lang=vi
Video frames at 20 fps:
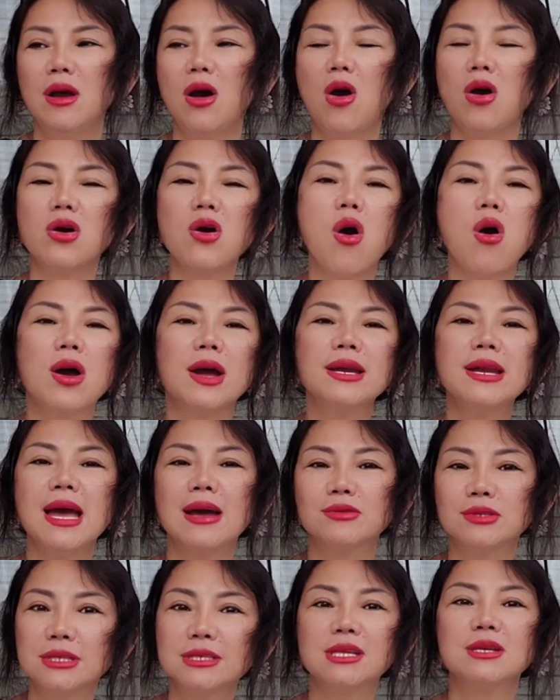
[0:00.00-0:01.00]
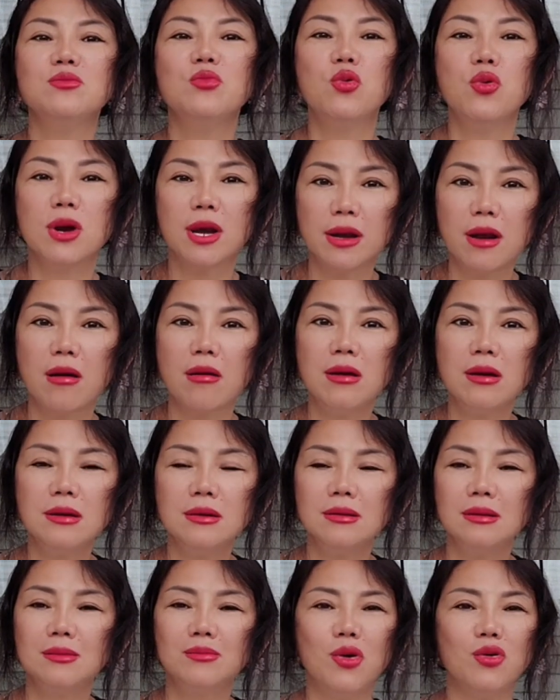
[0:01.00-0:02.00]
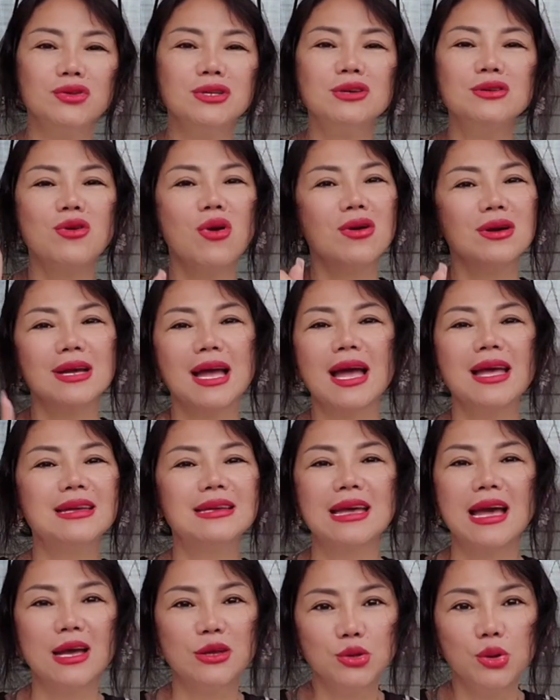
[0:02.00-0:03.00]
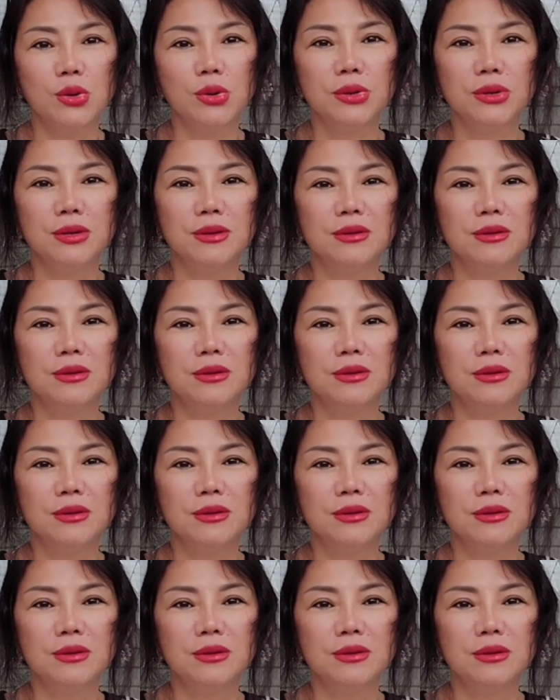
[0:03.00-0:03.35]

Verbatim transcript: họ còn cái nào CC mua cái đó mỗi thứ có một cái một cái thôi